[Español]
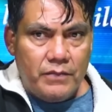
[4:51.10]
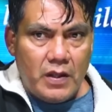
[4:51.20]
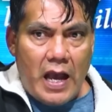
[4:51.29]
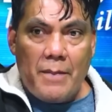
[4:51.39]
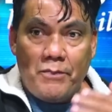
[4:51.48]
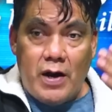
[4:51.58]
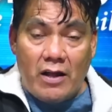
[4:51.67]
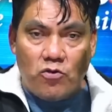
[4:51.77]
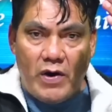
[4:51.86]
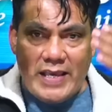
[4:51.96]

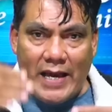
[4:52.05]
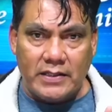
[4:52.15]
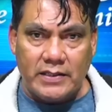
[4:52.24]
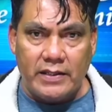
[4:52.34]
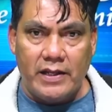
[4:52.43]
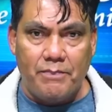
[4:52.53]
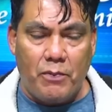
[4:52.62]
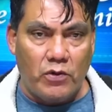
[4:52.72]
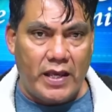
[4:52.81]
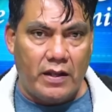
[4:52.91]
adueñarse del
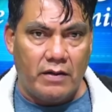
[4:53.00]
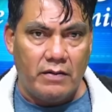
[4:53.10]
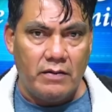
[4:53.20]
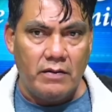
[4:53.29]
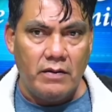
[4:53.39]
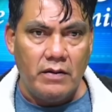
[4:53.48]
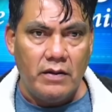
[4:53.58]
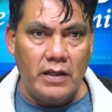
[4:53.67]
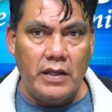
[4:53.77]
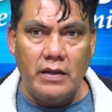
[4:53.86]
poder
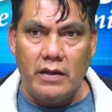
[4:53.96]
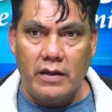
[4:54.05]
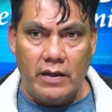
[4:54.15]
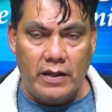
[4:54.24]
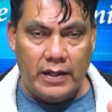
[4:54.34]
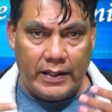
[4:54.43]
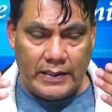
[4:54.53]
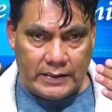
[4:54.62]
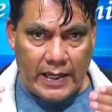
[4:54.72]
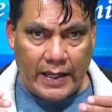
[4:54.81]
y el que
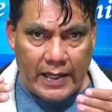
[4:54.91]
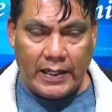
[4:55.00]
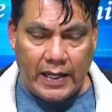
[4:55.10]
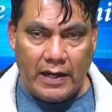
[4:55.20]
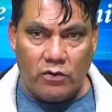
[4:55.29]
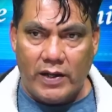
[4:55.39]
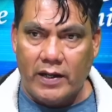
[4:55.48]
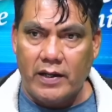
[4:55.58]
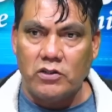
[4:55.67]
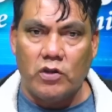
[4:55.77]
está en el cargo, en el
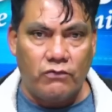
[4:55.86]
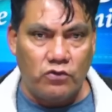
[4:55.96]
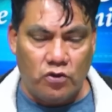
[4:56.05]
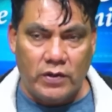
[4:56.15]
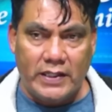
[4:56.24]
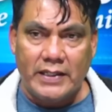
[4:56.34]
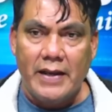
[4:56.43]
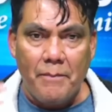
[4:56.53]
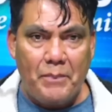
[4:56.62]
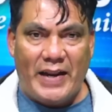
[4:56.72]
ejercicio de funciones,
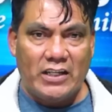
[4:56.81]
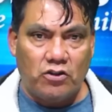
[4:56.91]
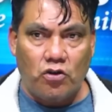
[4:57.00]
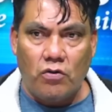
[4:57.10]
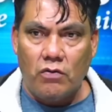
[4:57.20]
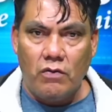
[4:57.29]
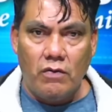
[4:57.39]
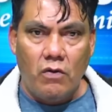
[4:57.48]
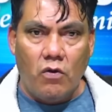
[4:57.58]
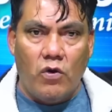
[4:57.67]
preso
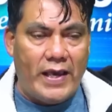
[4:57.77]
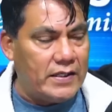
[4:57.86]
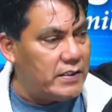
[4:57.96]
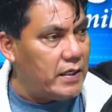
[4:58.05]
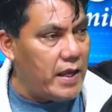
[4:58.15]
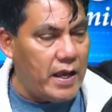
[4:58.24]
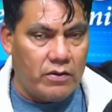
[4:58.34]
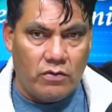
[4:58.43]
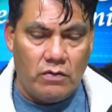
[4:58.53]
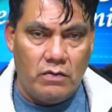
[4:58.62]
o
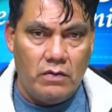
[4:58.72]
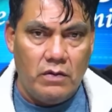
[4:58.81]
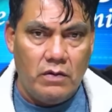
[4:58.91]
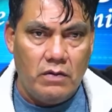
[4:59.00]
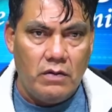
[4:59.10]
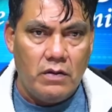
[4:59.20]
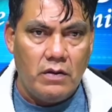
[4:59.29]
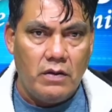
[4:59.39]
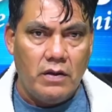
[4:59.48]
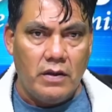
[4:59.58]
exiliado.
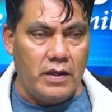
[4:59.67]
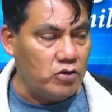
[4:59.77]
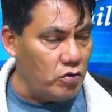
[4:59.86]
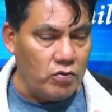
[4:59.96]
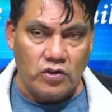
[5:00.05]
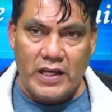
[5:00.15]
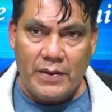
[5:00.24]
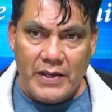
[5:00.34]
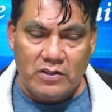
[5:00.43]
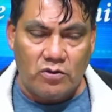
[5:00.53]
Y eso no se ha
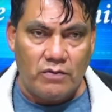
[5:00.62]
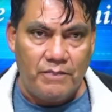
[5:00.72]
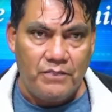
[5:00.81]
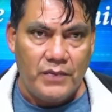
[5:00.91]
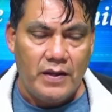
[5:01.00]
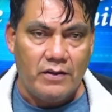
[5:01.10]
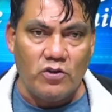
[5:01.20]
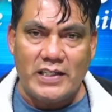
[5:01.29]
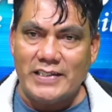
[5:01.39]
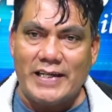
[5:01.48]
visto.
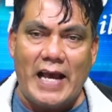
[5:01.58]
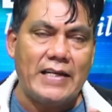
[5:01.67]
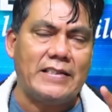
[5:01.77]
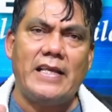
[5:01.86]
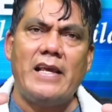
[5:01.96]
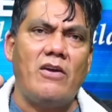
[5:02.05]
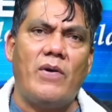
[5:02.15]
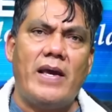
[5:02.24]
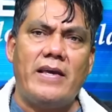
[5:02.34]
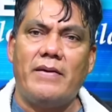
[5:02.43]
Entonces, Castillo
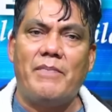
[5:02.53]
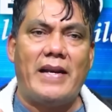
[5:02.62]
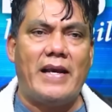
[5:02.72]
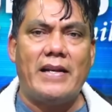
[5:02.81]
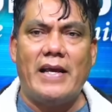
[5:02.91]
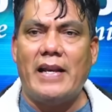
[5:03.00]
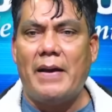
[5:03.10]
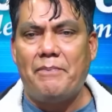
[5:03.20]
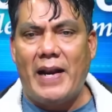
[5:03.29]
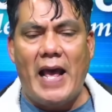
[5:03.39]
ahí,
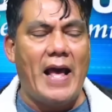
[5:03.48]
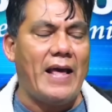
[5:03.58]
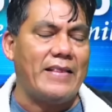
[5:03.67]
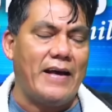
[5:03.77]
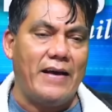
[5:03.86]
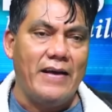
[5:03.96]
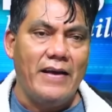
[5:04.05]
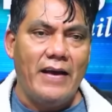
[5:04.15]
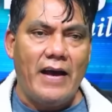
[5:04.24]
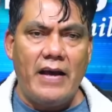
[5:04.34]
Marianela Prada,
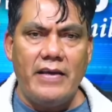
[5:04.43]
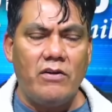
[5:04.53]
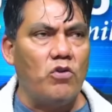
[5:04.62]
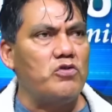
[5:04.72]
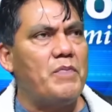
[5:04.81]
ahí, los